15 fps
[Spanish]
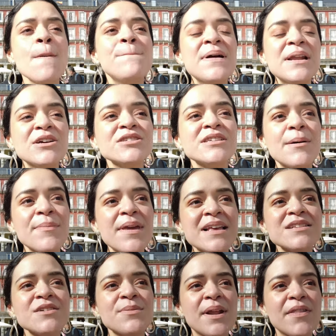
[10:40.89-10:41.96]
Pero
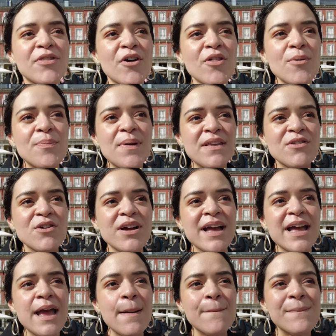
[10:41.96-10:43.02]
también, sobre todo, pienso
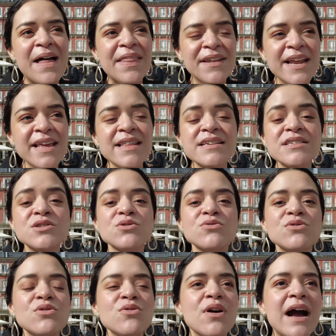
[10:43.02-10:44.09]
que Madrid es
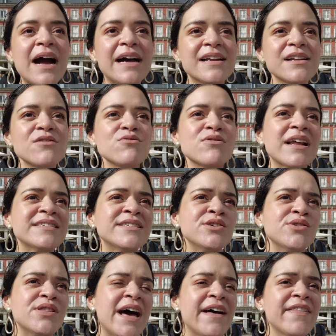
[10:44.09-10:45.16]
un lugar, una
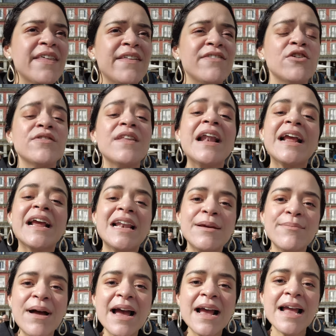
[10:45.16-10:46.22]
ciudad donde el
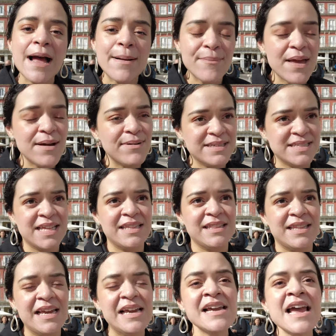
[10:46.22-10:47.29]
clima cambia
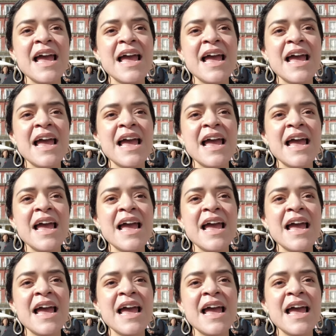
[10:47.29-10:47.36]
bastante.